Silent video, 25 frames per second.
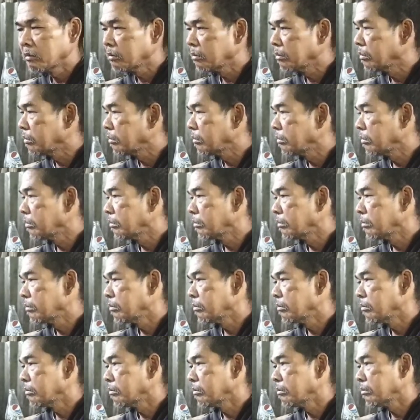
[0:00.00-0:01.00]
Martilyo.
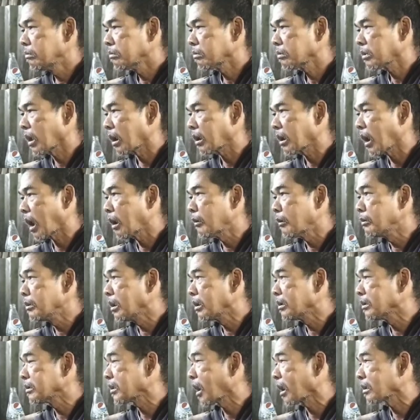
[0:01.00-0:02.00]
Takaw
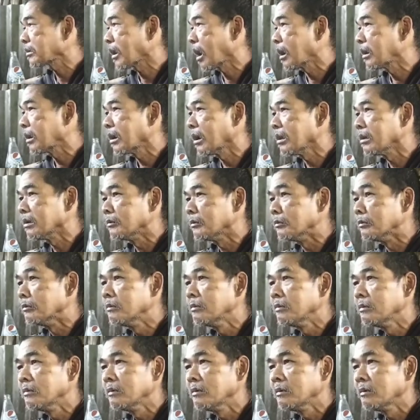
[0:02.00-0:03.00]
yung itatangkay ko.
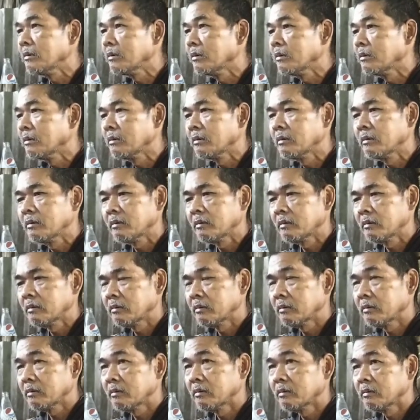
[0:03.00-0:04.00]
Ah,
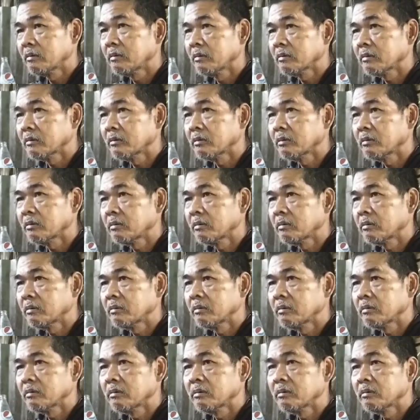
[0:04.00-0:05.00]

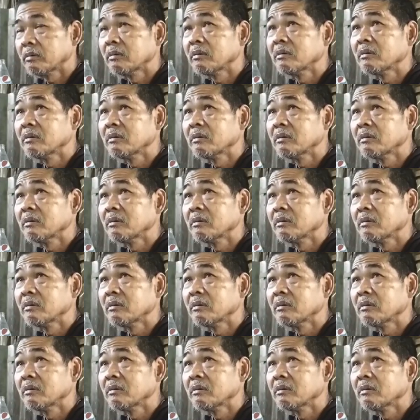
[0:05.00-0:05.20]
martilyo.